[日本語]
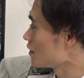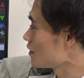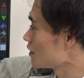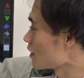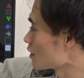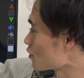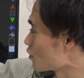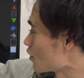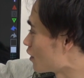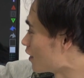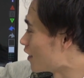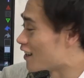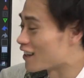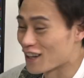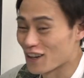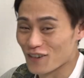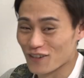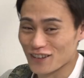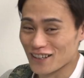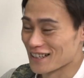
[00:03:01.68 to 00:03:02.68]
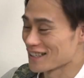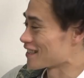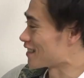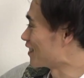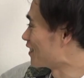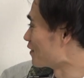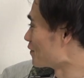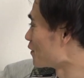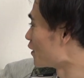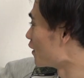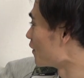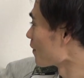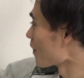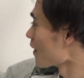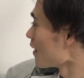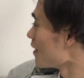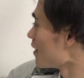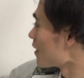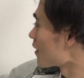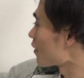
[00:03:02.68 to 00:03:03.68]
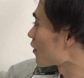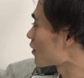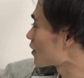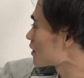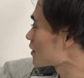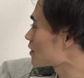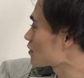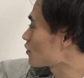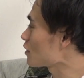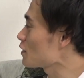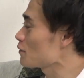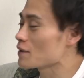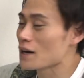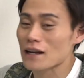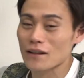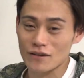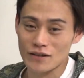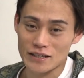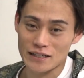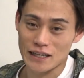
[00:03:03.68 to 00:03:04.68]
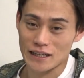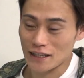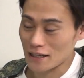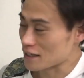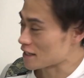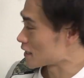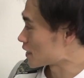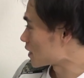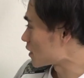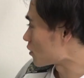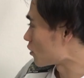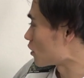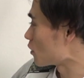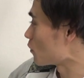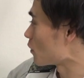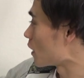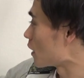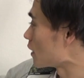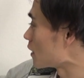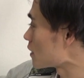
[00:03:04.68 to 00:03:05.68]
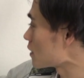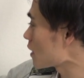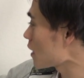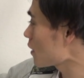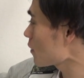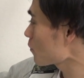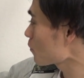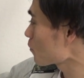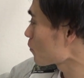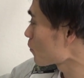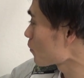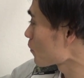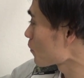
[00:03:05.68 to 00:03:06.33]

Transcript: やすいかなと思うんですけどもストリームラインの姿勢ですストリームラインですね